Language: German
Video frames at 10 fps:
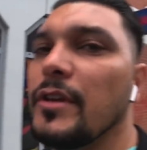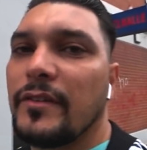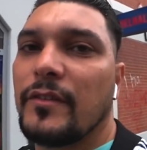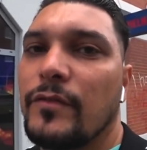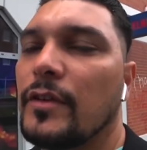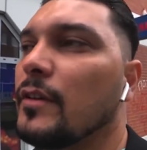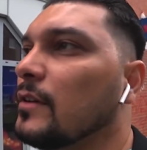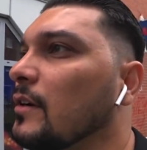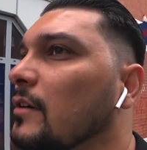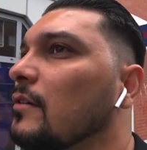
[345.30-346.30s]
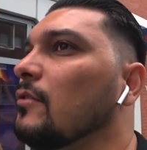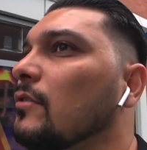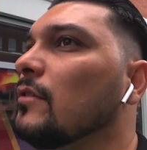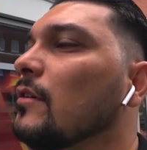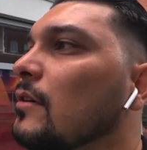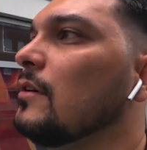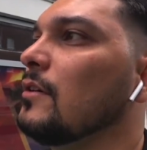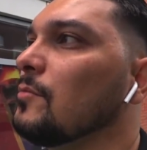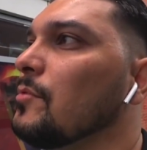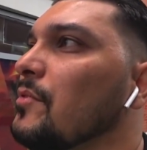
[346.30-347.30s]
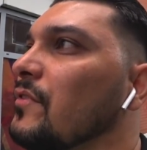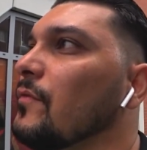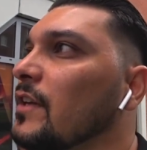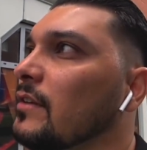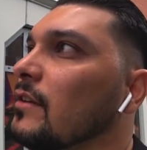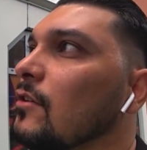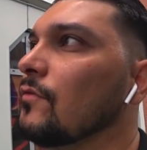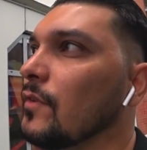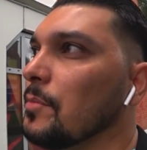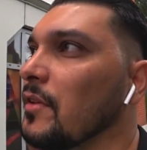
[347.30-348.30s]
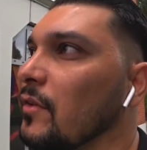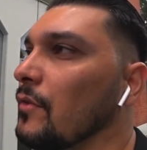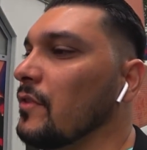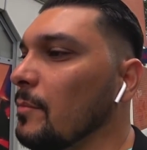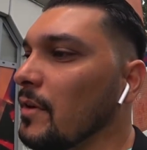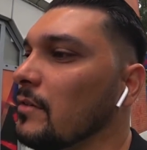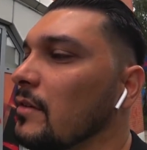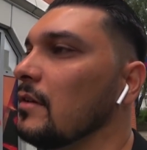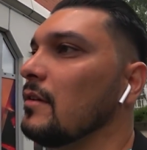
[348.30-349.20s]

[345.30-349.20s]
sind wir ja gerade auch. Bin ein bisschen weiter gelaufen, habe das ausgemacht.